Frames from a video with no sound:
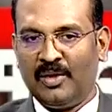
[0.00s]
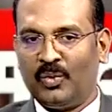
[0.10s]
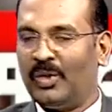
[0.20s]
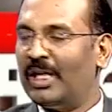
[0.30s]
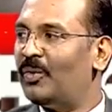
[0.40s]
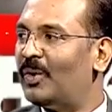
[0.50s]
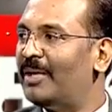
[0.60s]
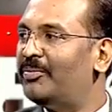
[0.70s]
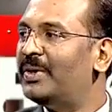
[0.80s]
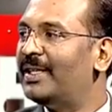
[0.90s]
உடல்
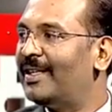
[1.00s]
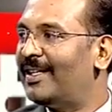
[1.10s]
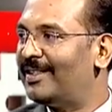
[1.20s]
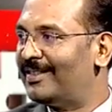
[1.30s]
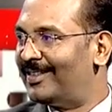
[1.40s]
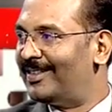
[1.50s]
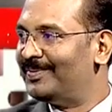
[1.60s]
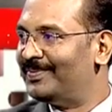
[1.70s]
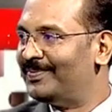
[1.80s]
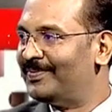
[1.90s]
உழைப்பு இல்லாதிருத்தல்
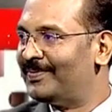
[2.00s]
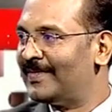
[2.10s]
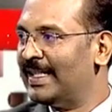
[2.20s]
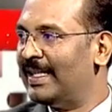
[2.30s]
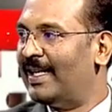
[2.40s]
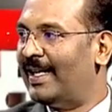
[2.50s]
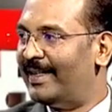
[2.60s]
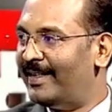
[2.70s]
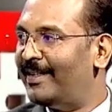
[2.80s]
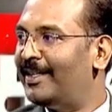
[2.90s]

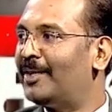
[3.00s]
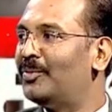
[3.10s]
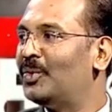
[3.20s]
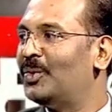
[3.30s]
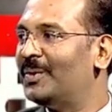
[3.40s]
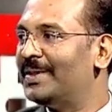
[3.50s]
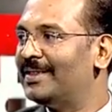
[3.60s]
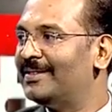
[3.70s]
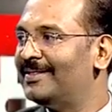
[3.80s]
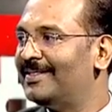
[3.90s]
அதிக நேரம் தூங்குவது
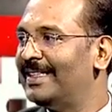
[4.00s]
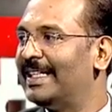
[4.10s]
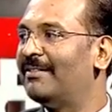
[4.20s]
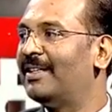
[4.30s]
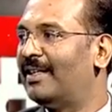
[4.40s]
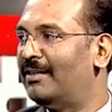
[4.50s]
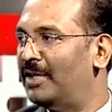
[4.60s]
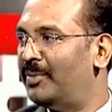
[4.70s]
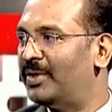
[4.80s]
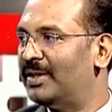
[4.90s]
இரவில் கண்
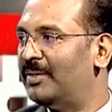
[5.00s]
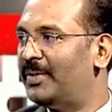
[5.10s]
விழிப்பது இப்படி